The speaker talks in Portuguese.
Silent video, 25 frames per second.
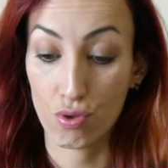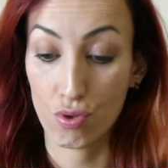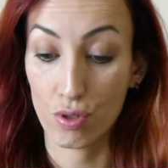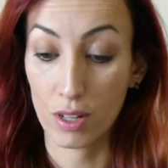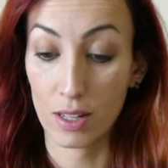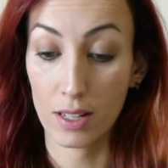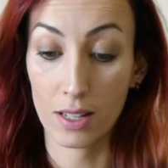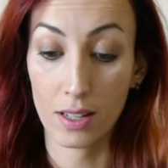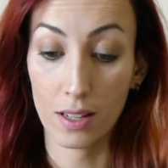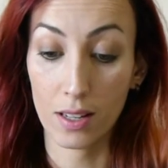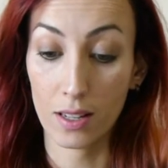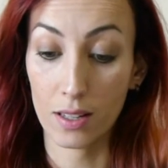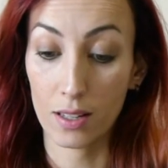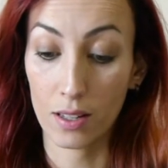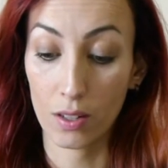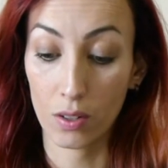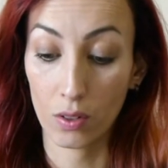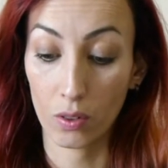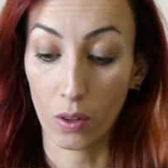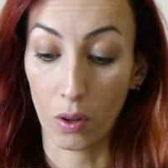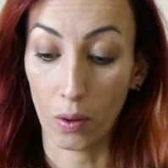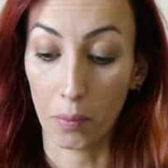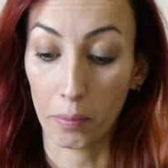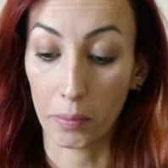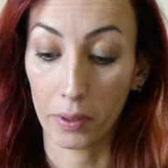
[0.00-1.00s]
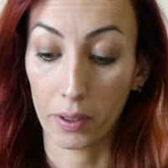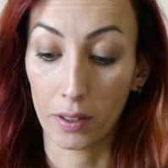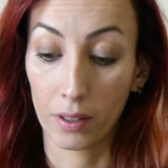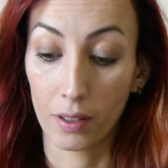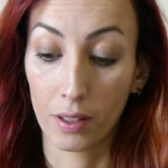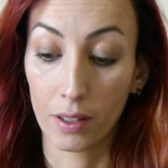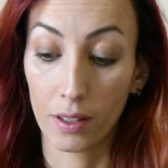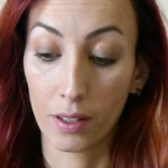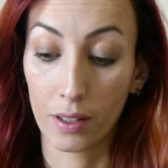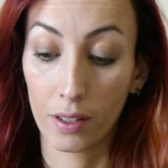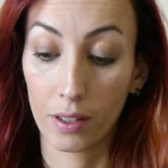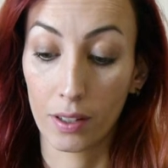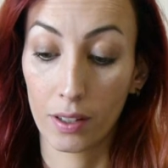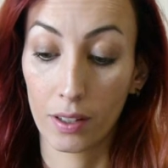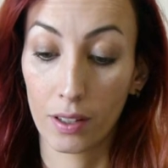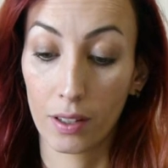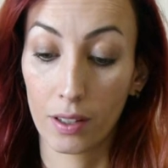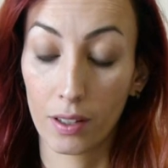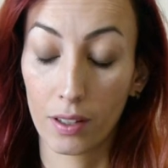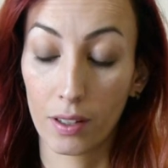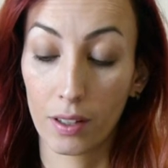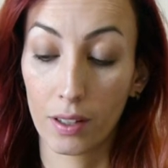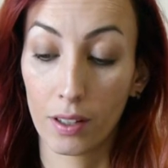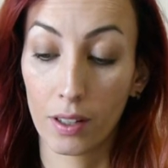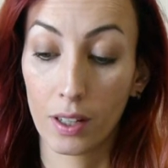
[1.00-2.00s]
Esqueci o nome.
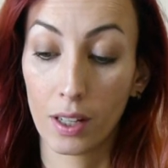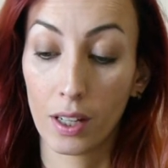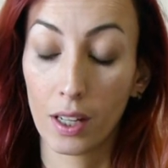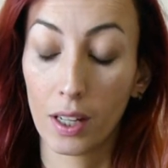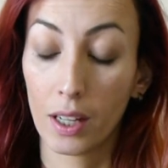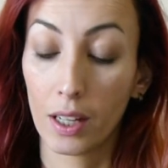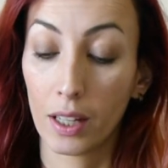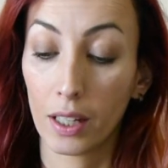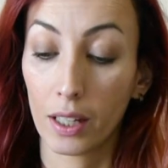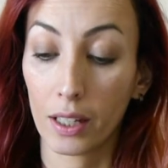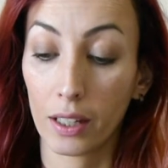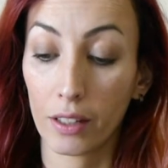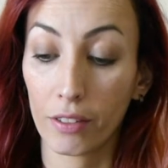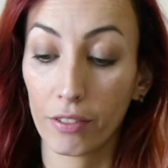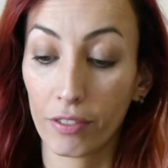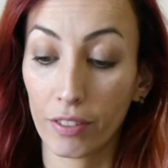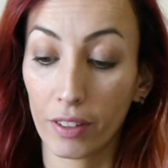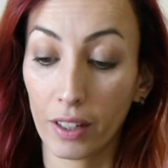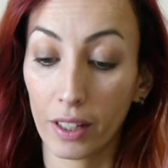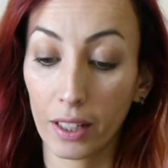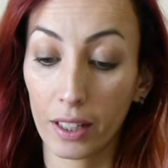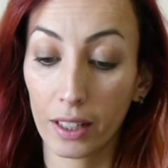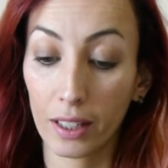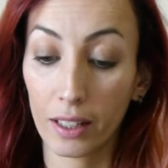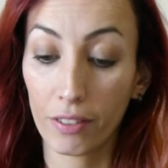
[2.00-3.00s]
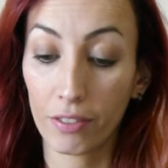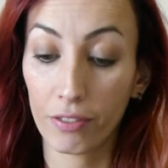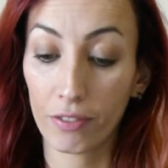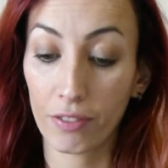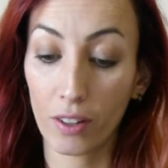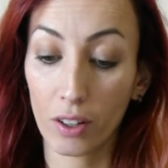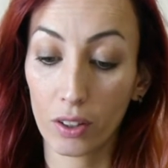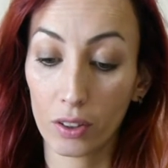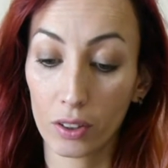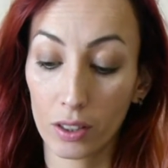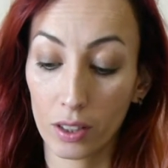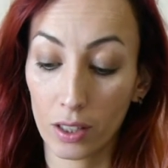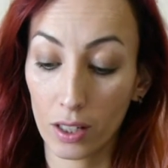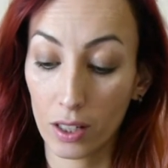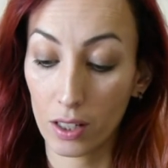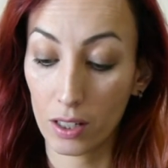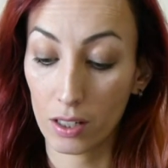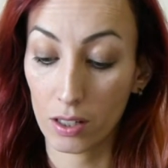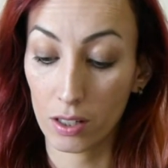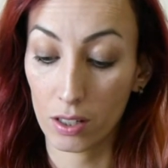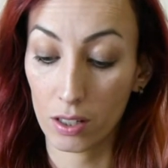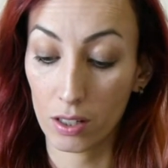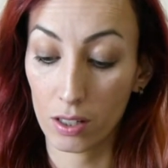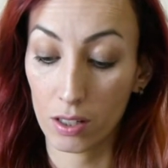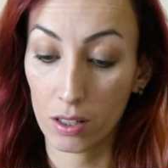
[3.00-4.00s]
Enfim, aquela
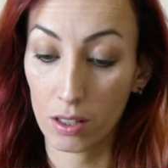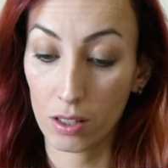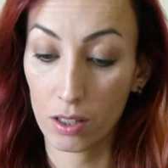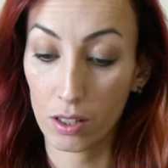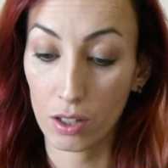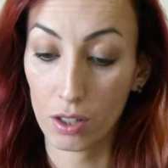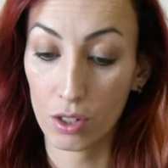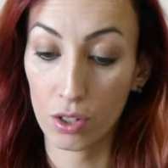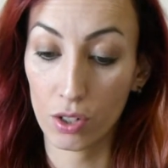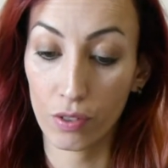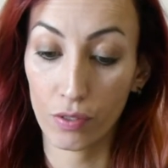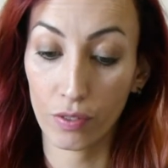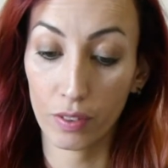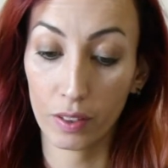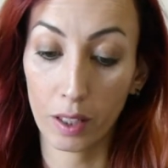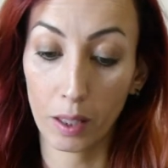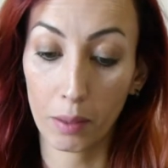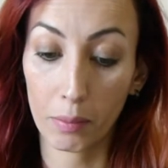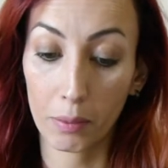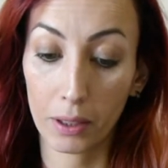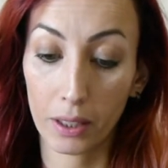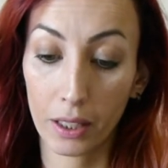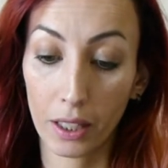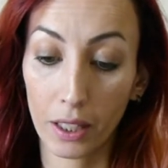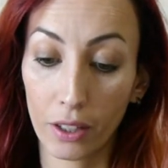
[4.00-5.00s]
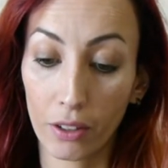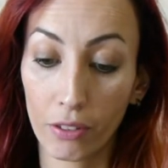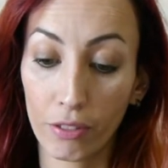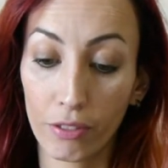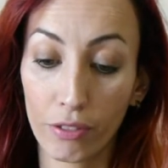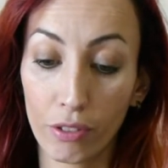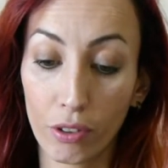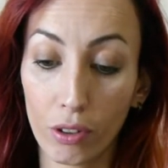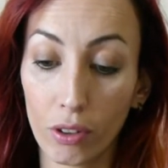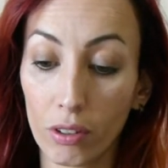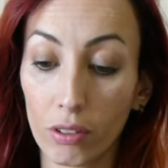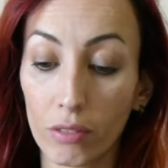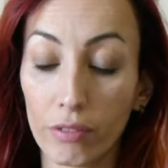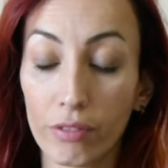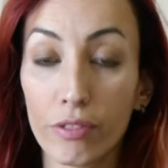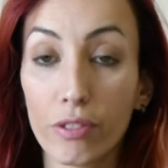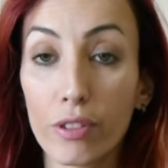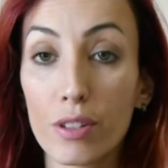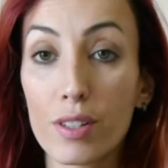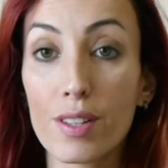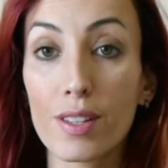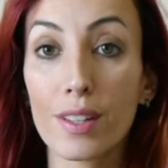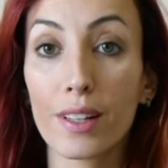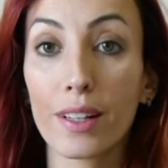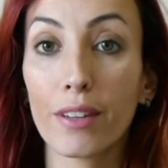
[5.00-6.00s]
falta de vitamina. Eu vou, vou
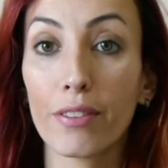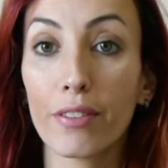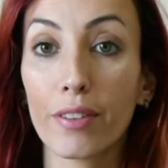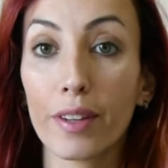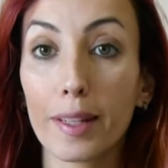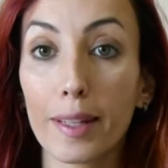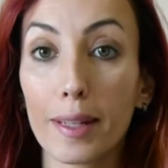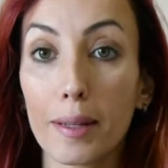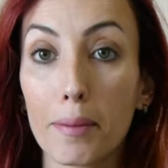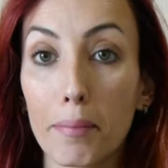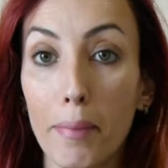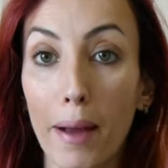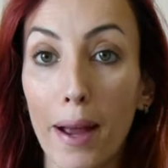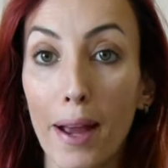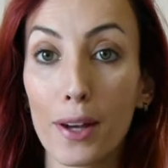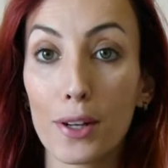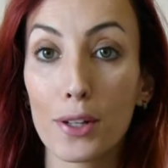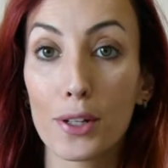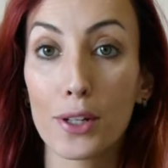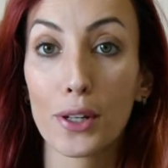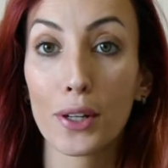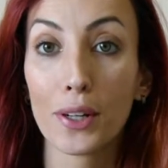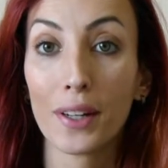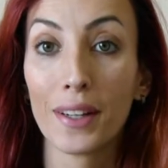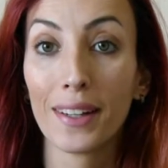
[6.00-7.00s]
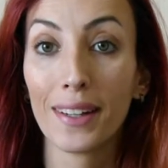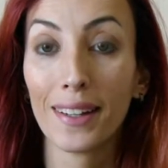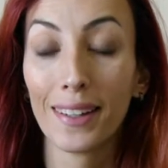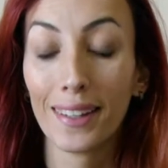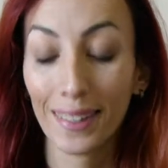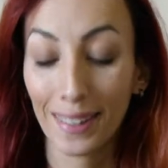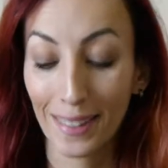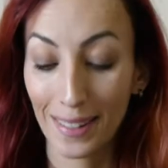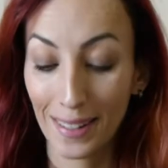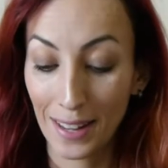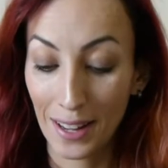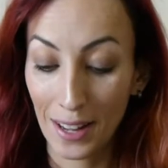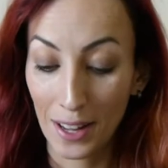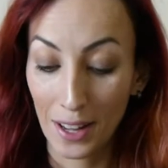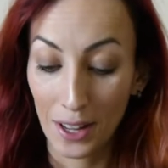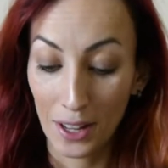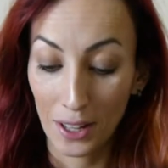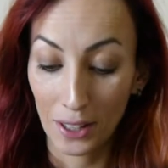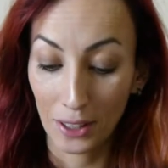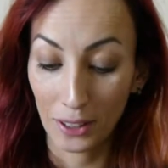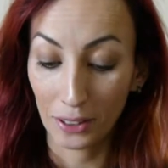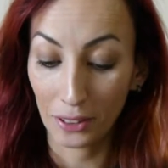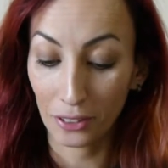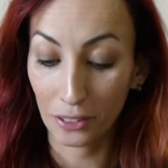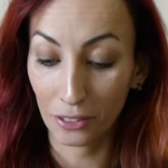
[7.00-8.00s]
escrever aqui embaixo
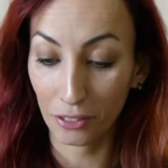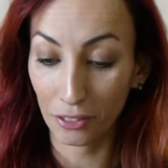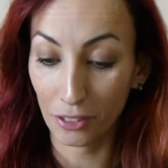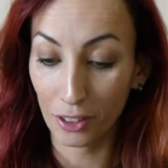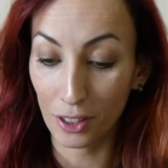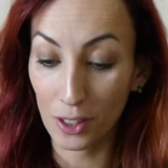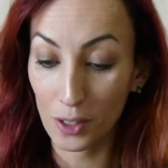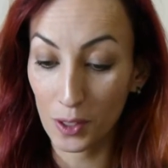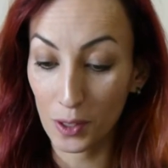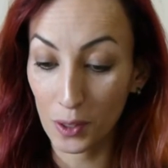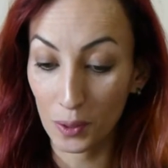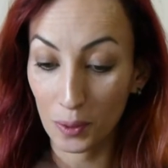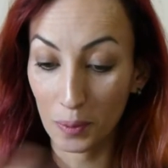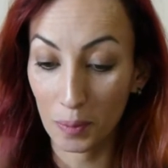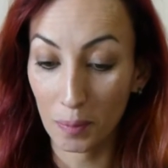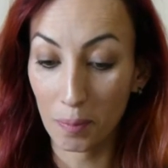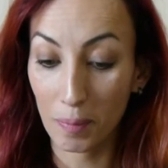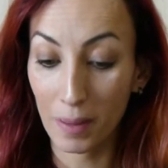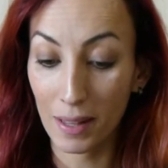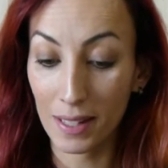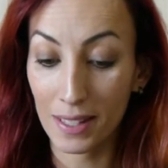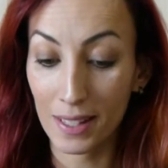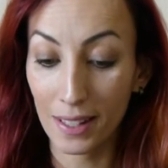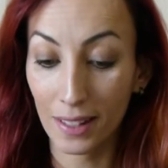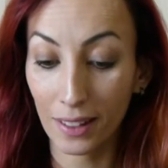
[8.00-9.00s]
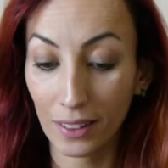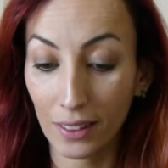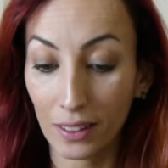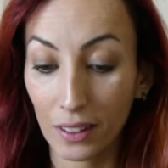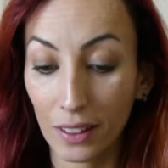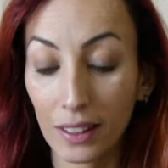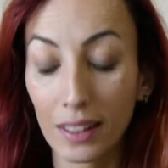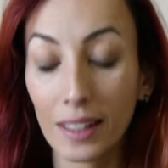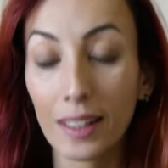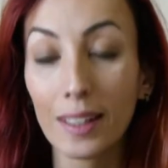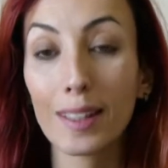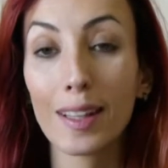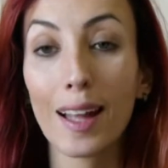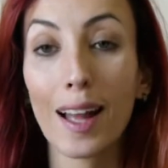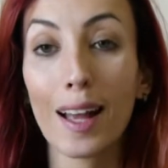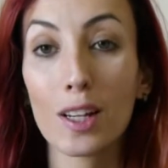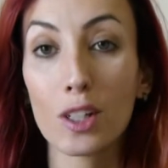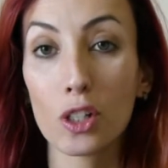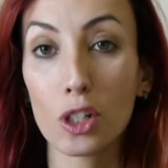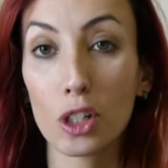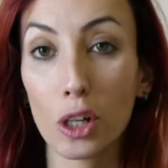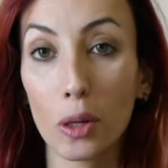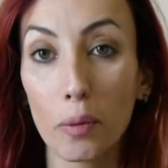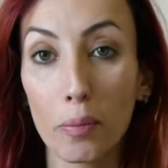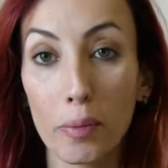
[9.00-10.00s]
no vídeo, mas é, é que dá
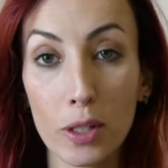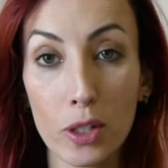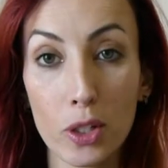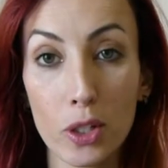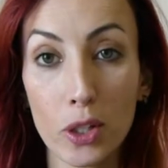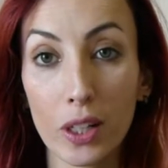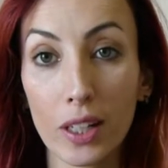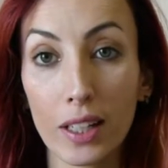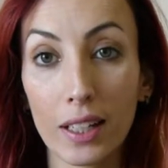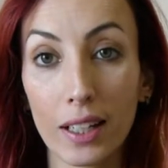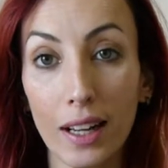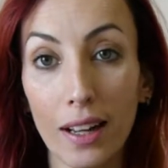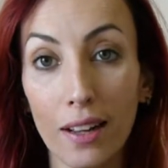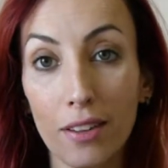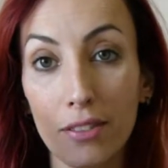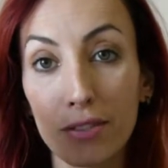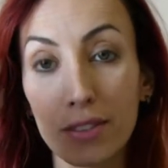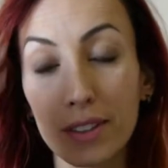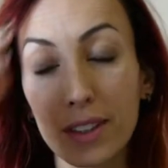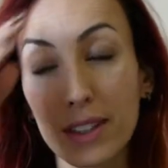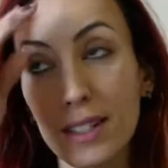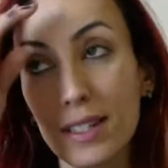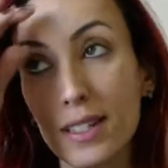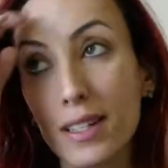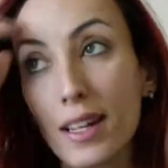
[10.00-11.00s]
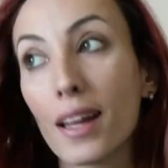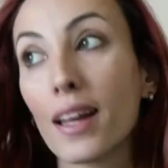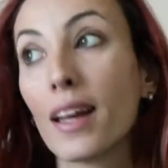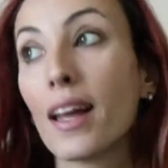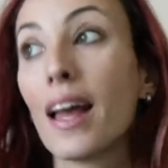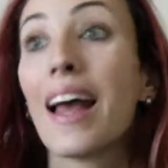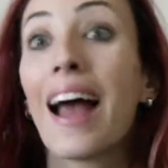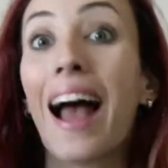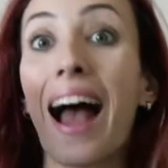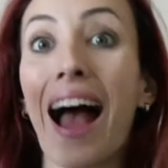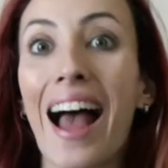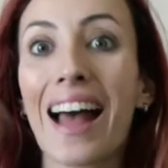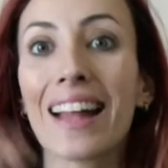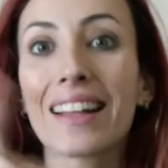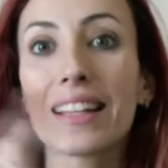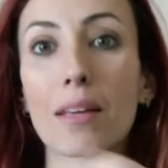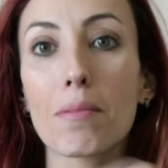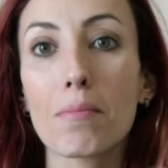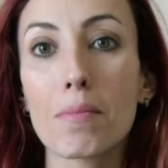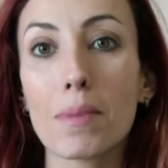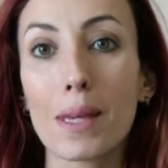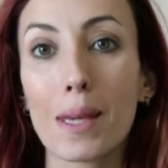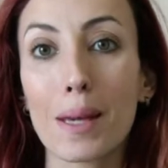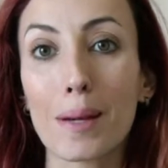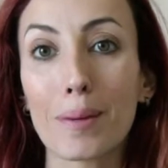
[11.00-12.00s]
geralmente em grávidas, né?
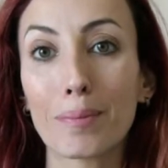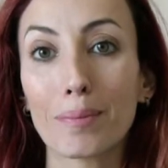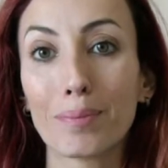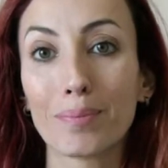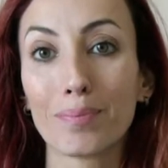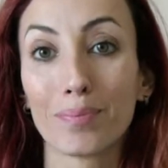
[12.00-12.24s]
Anemia.